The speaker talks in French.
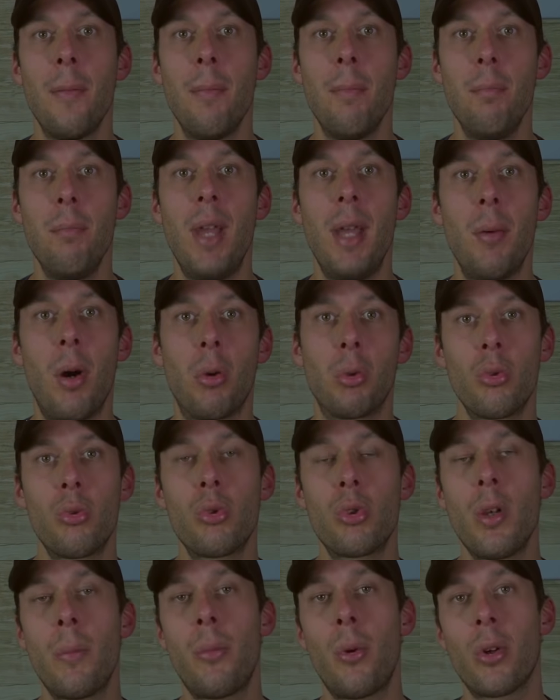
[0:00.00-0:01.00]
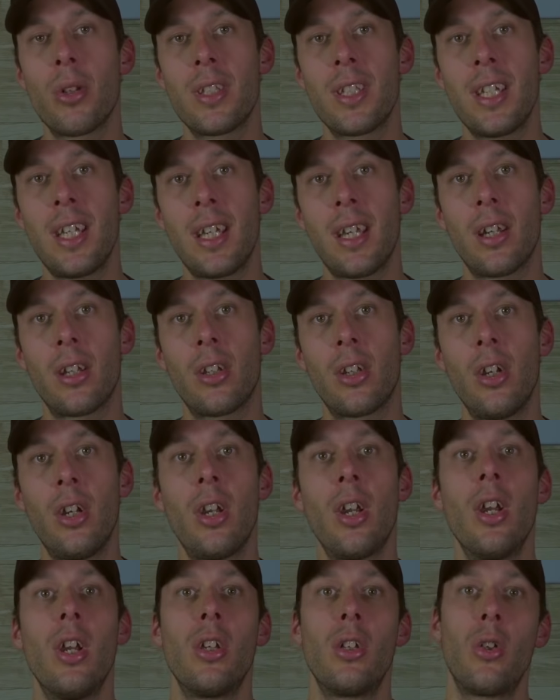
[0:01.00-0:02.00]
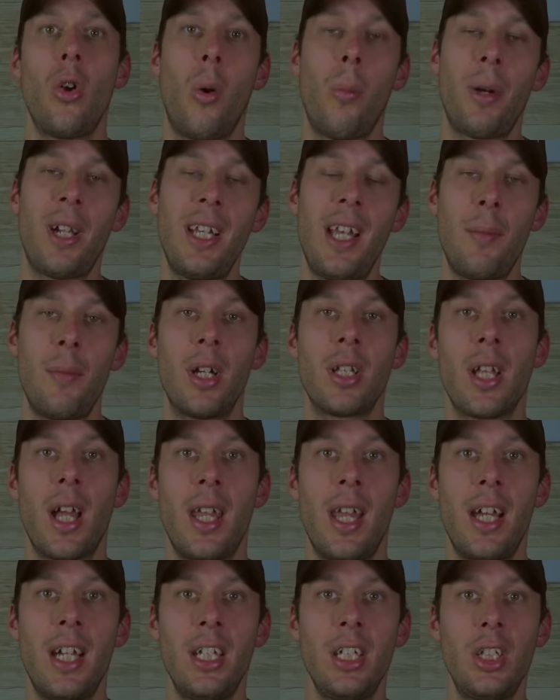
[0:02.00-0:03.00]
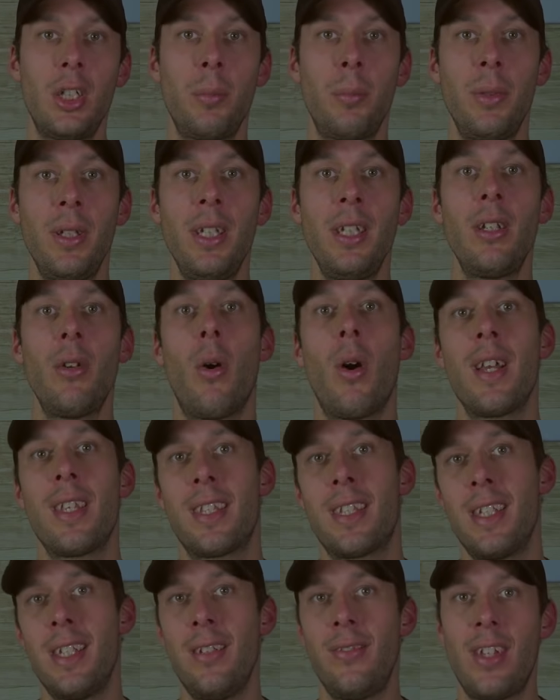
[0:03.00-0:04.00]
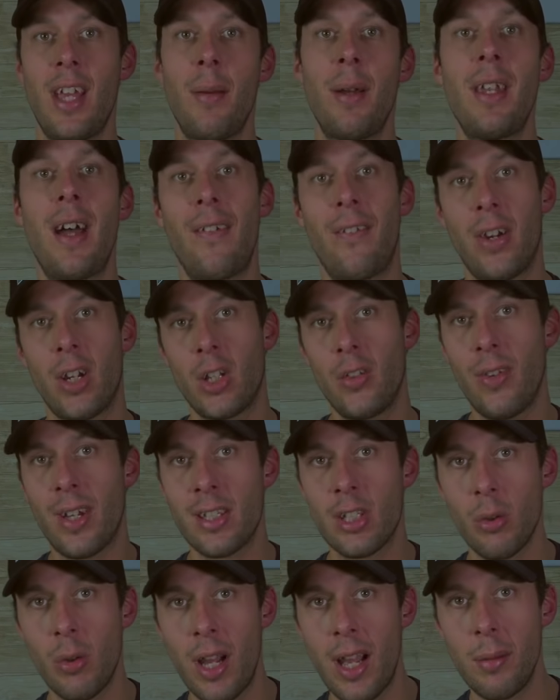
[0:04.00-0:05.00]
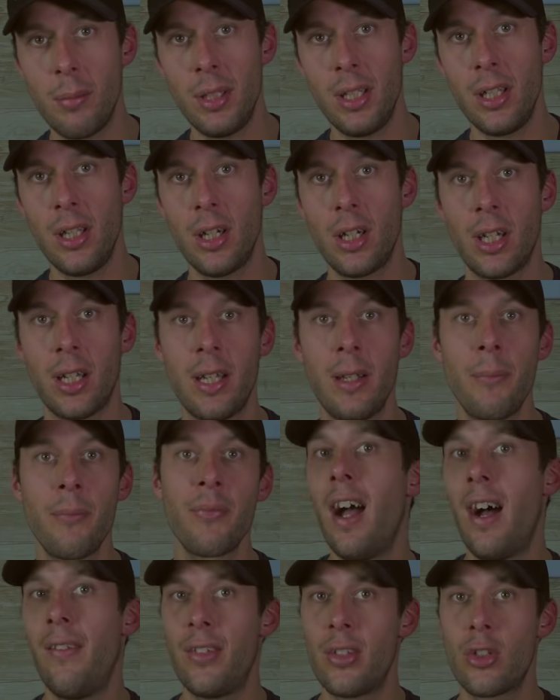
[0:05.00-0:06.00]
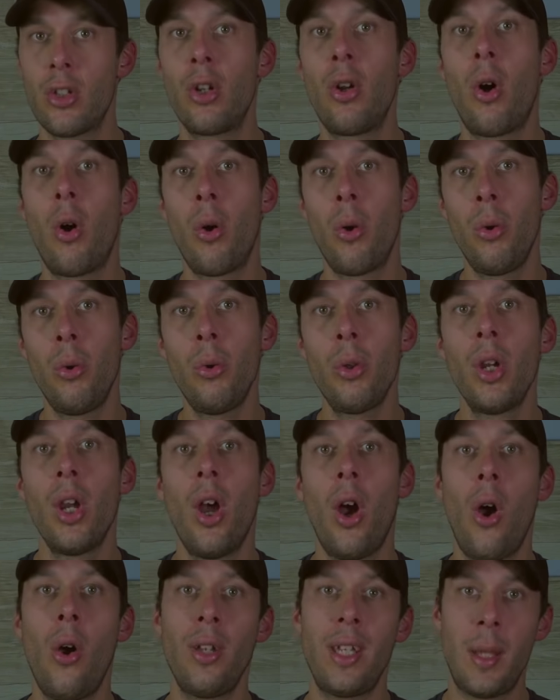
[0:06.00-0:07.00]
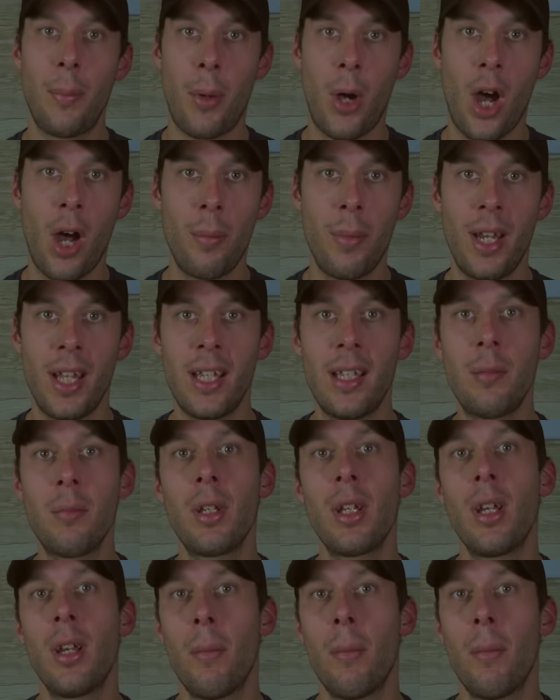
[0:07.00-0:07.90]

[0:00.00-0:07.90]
Mais bon, tout ça pour dire qu'ils ont pris la motoneige, puis ils ont essayé évidemment d'en faire une version améliorée. En fait, selon eux, un des problèmes